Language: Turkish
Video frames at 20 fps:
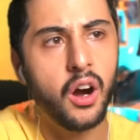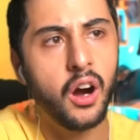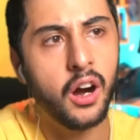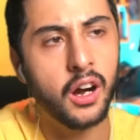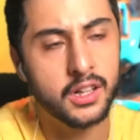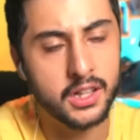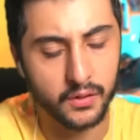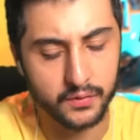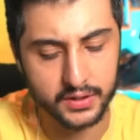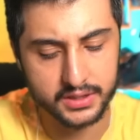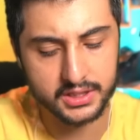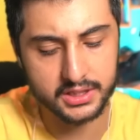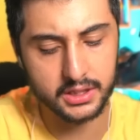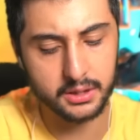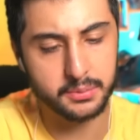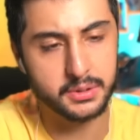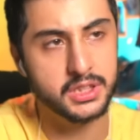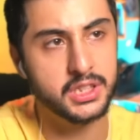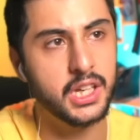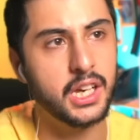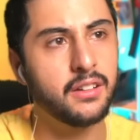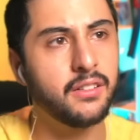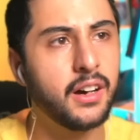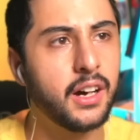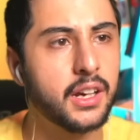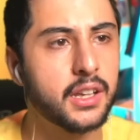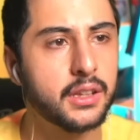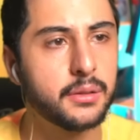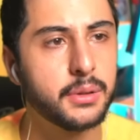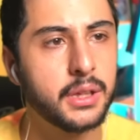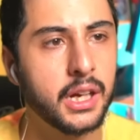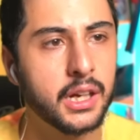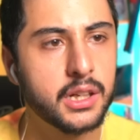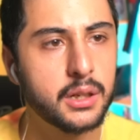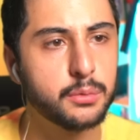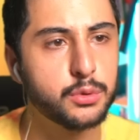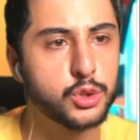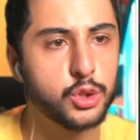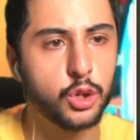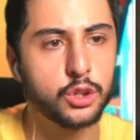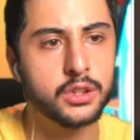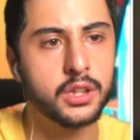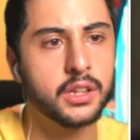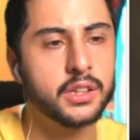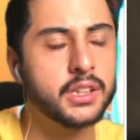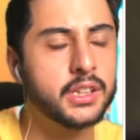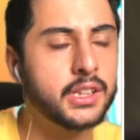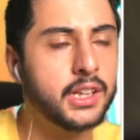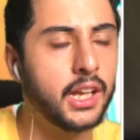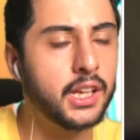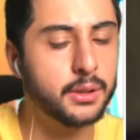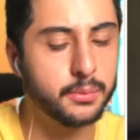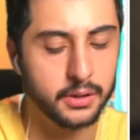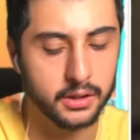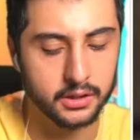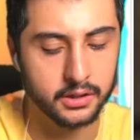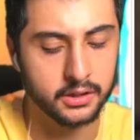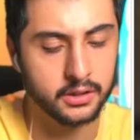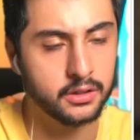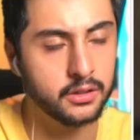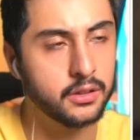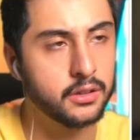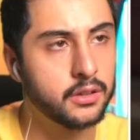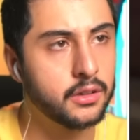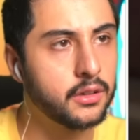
Aa kafasında bir şey vardı. Bir dakika bu çok tanıdık geldi bana lan.